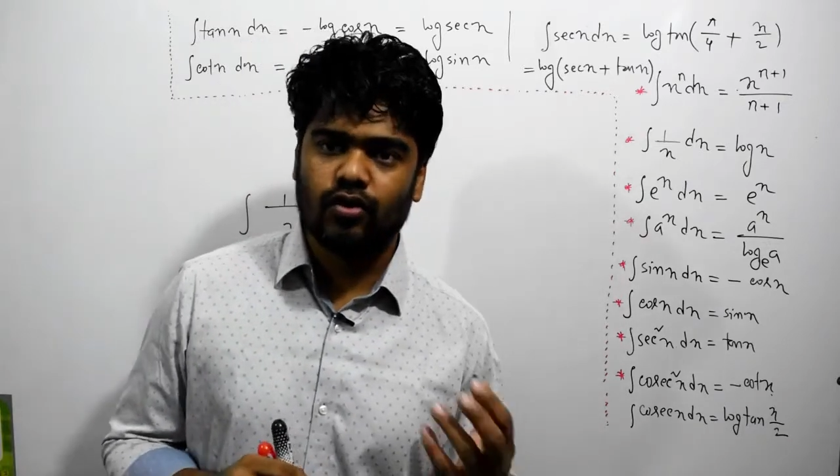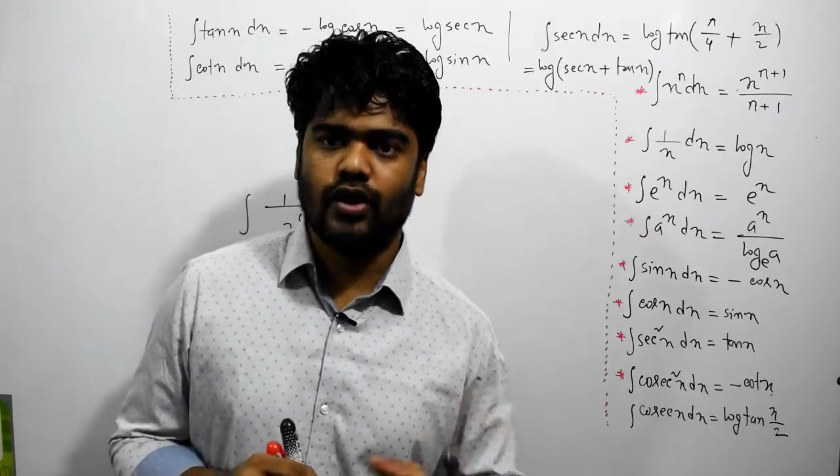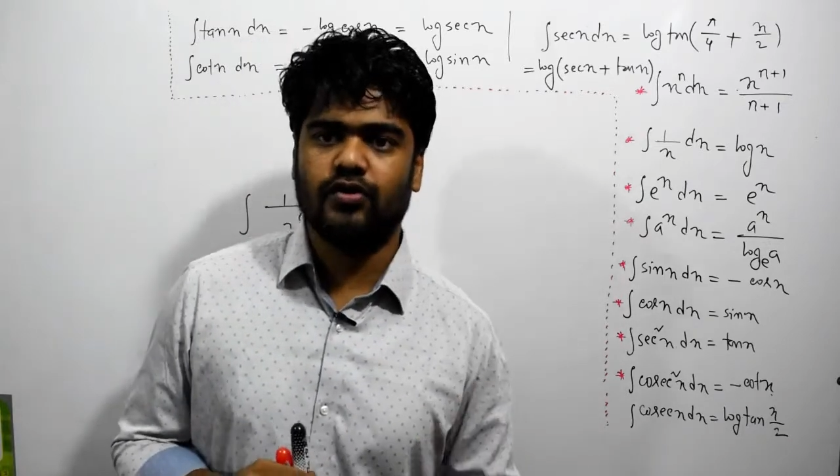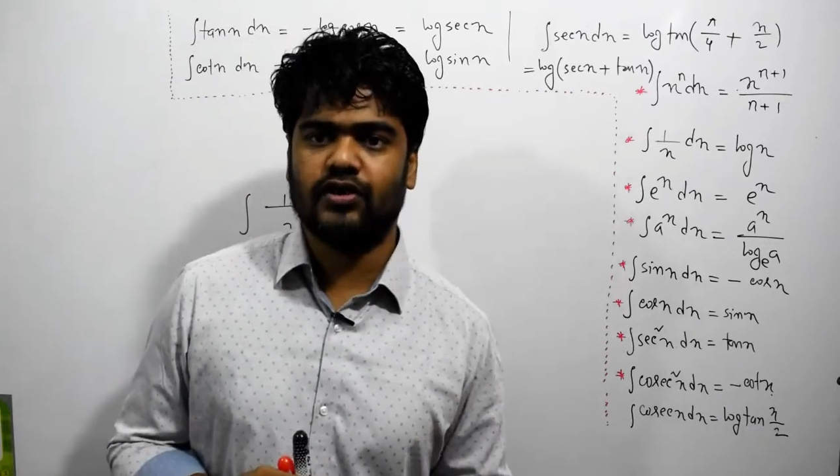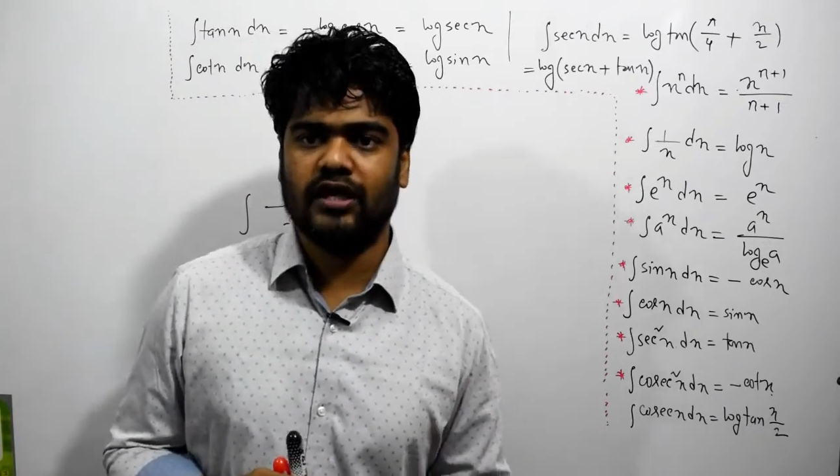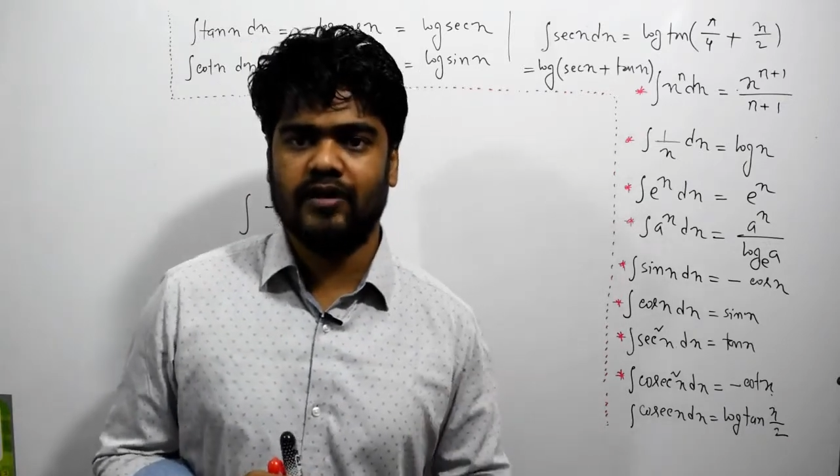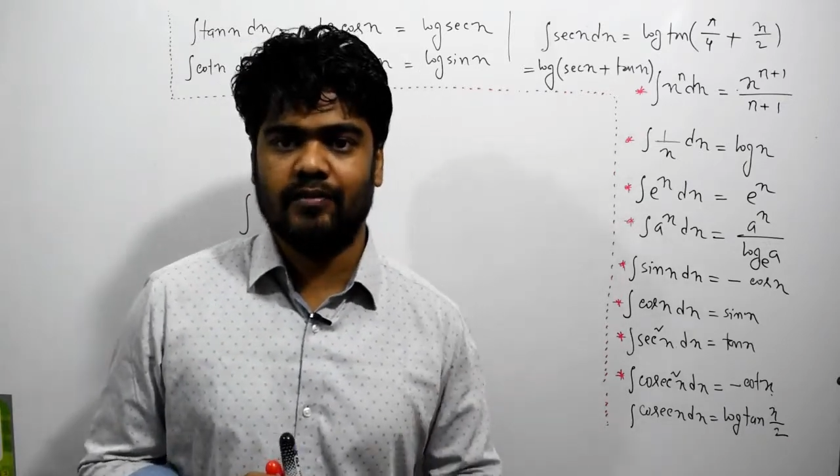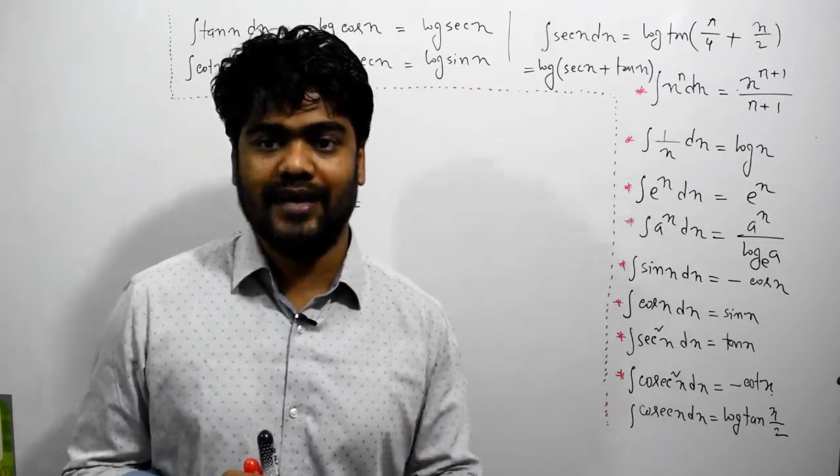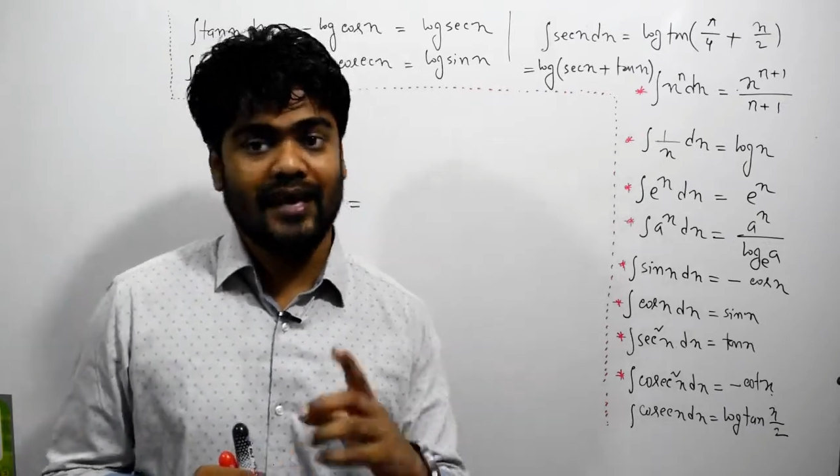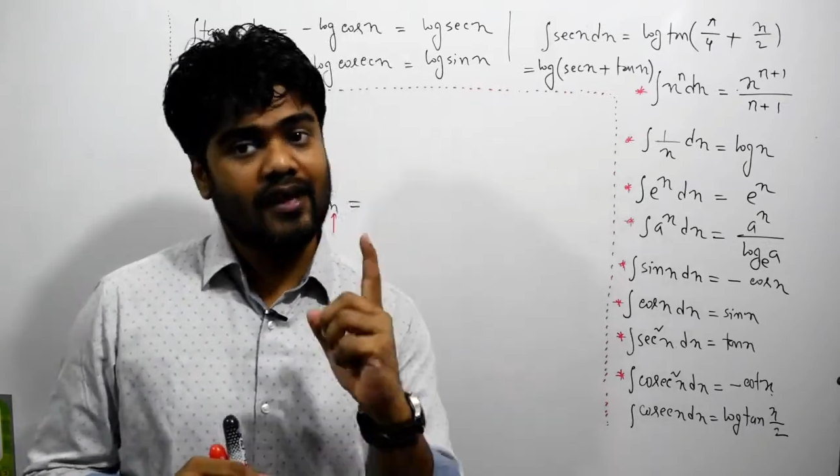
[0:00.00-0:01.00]
ক্রয় করতে
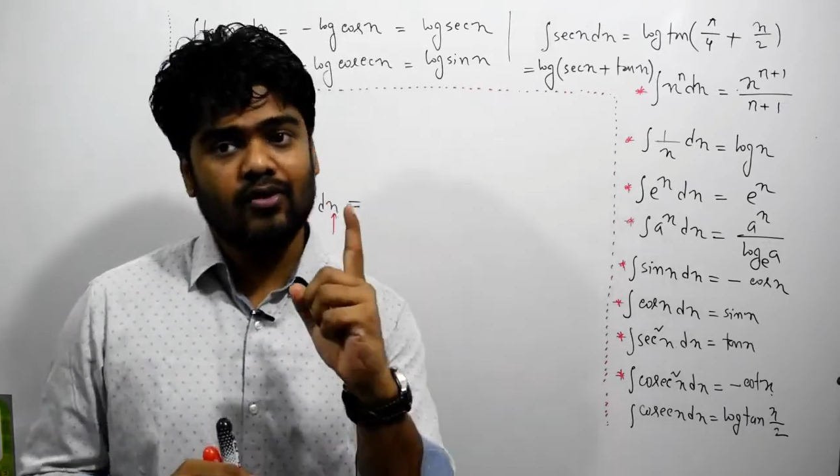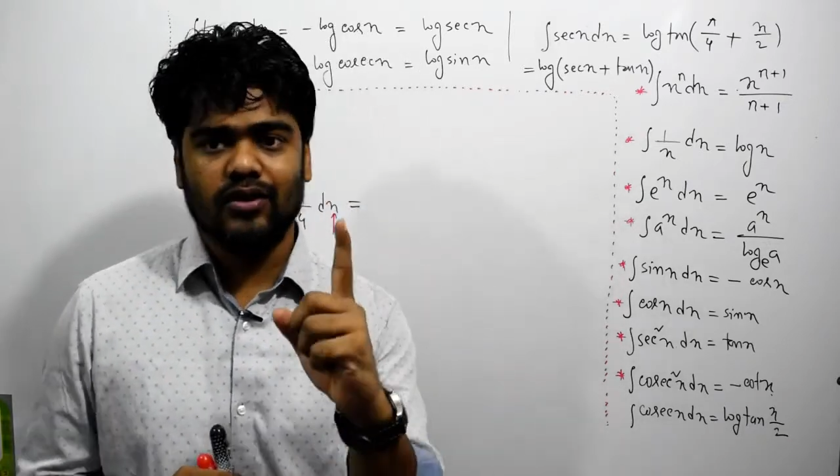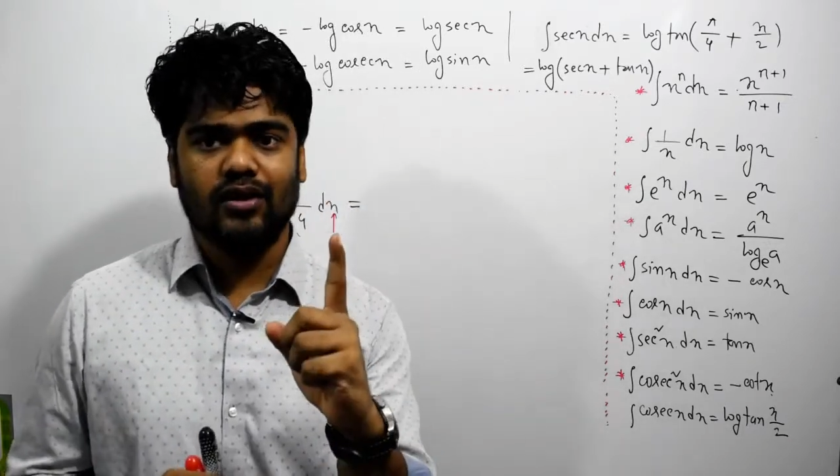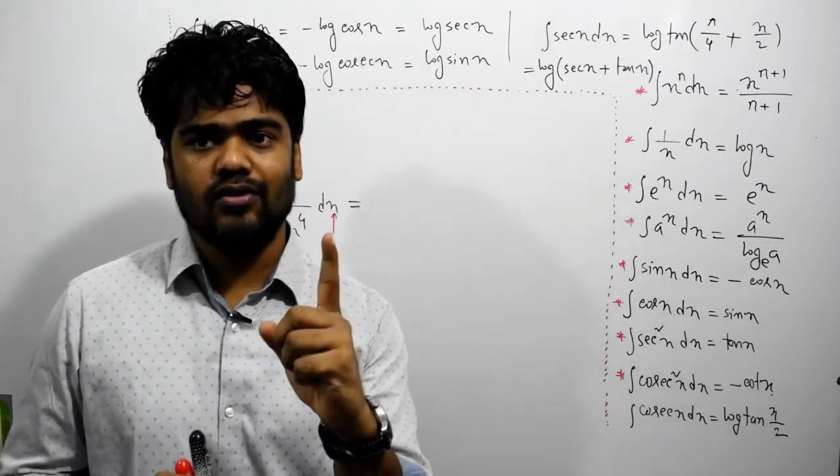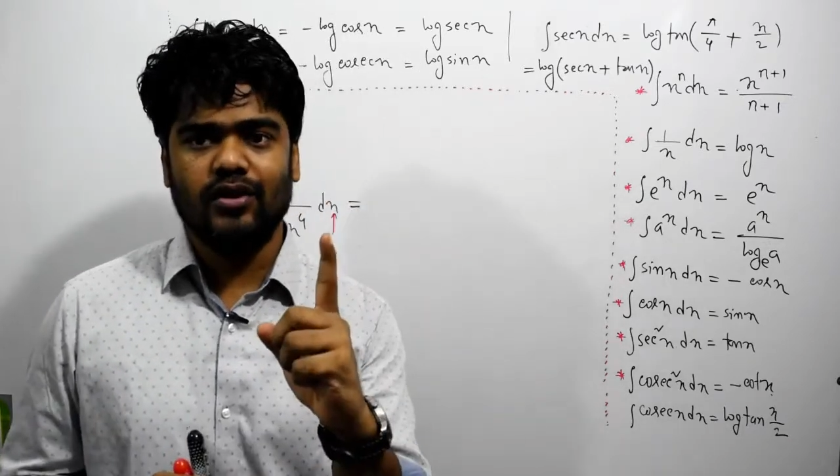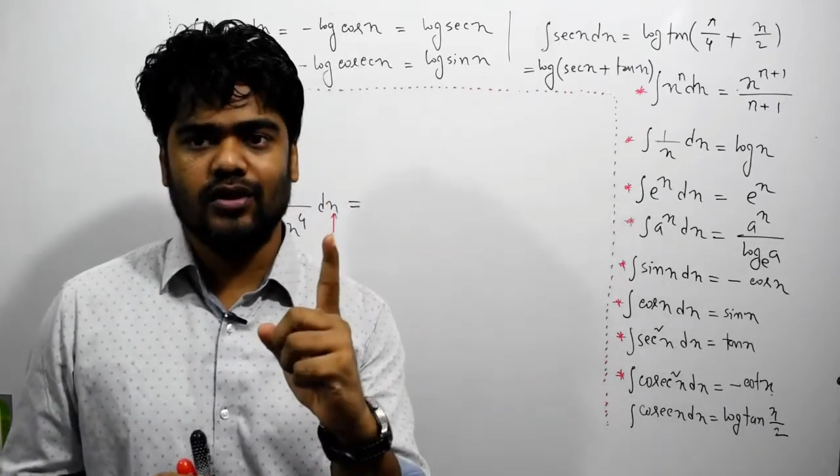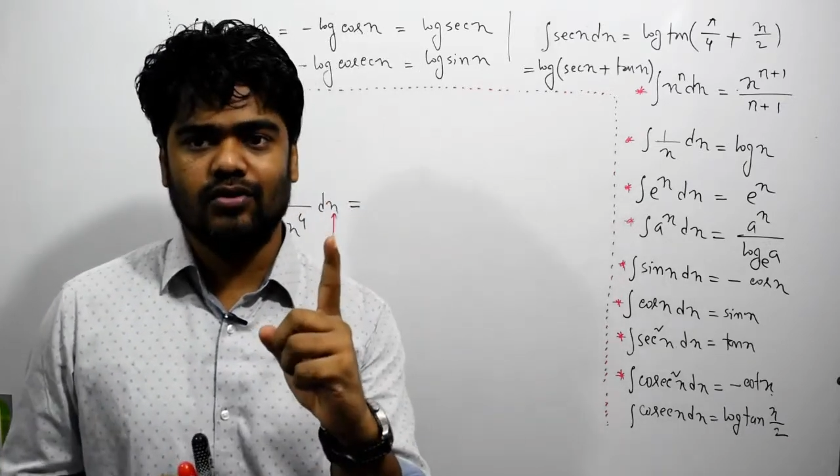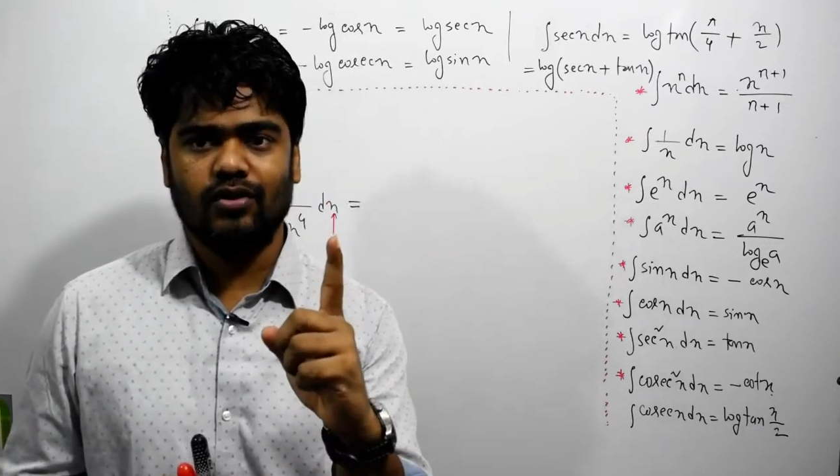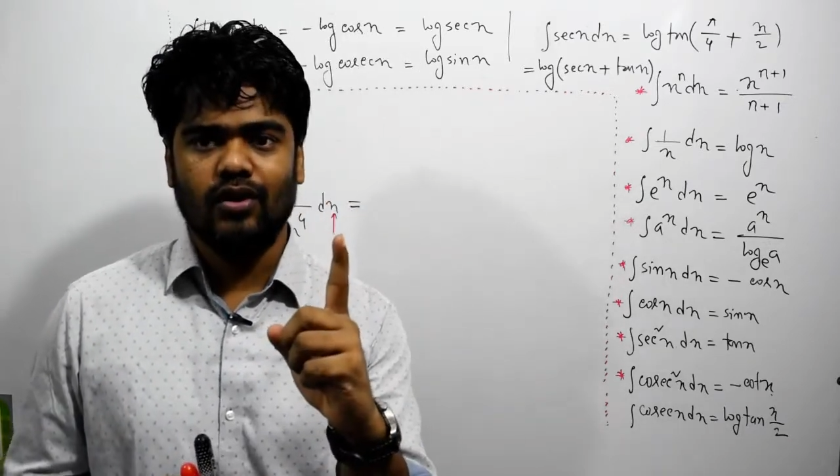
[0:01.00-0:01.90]
পারবে এই কথাগুলো কিন্তু